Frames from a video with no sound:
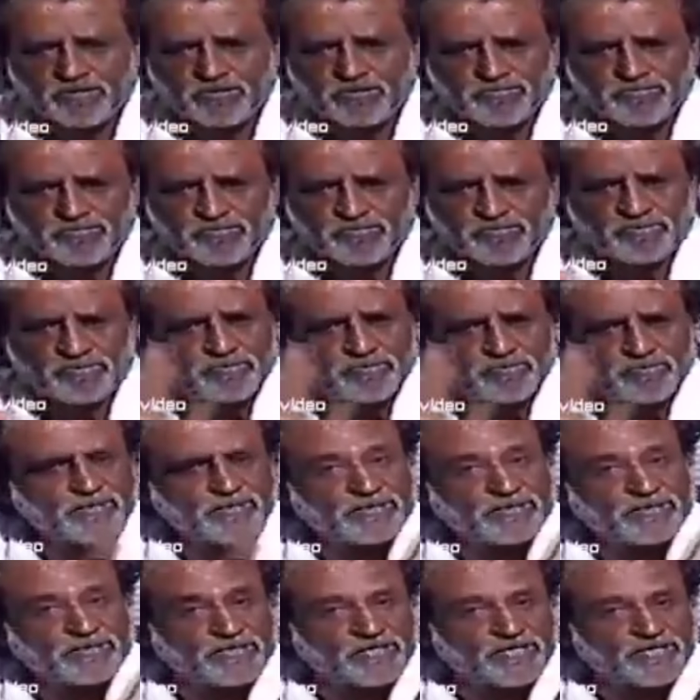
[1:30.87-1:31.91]
நோ
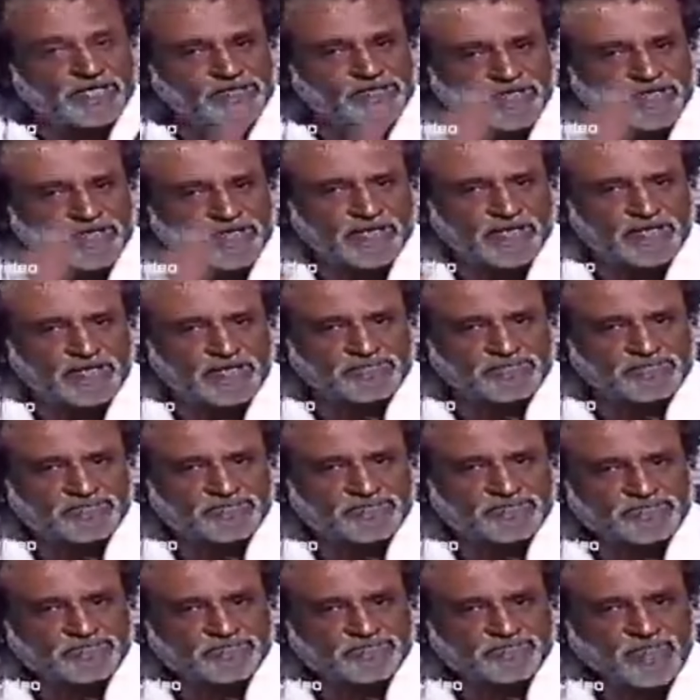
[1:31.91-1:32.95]
எந்த கேஸும் கிடையாது
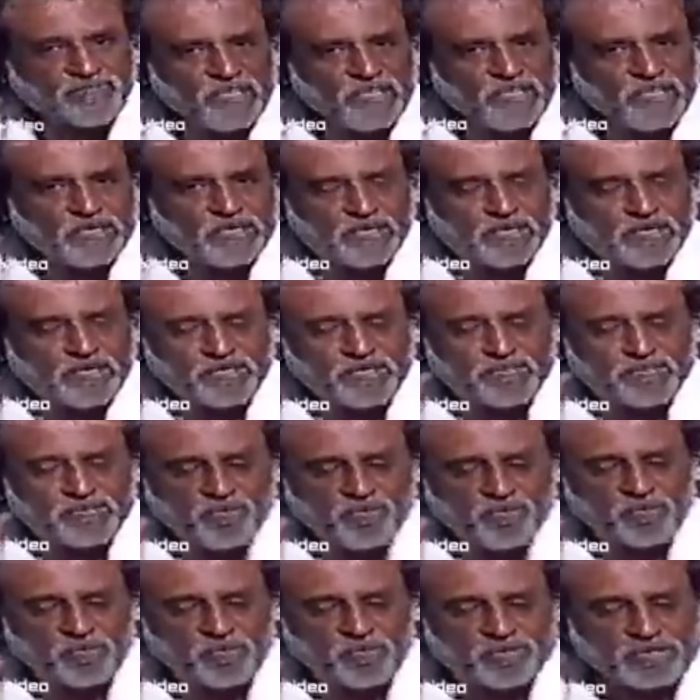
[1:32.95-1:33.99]

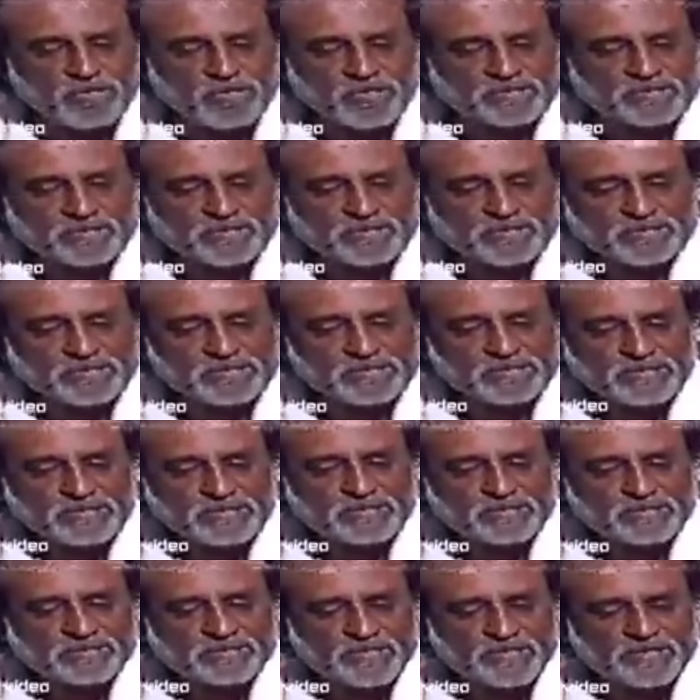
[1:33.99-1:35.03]
இப்போ கூட
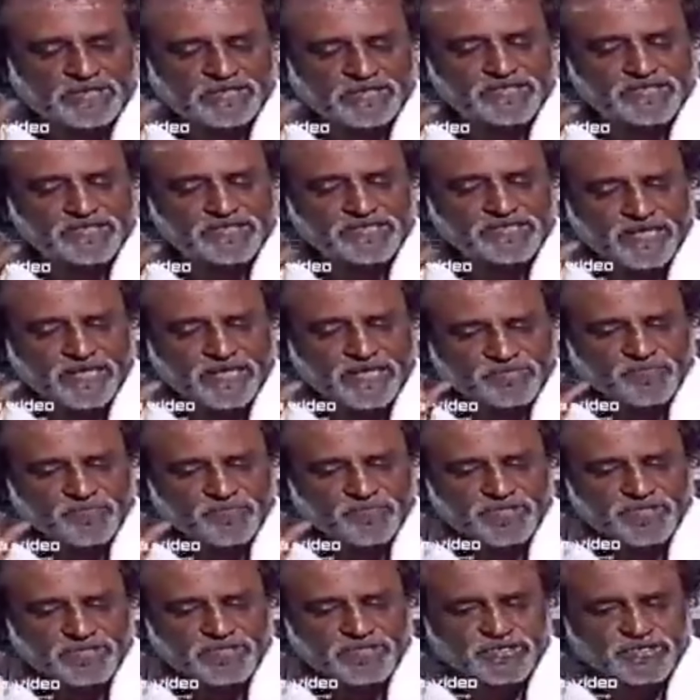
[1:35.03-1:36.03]
த ஹையஸ்ட் டாக்ஸ்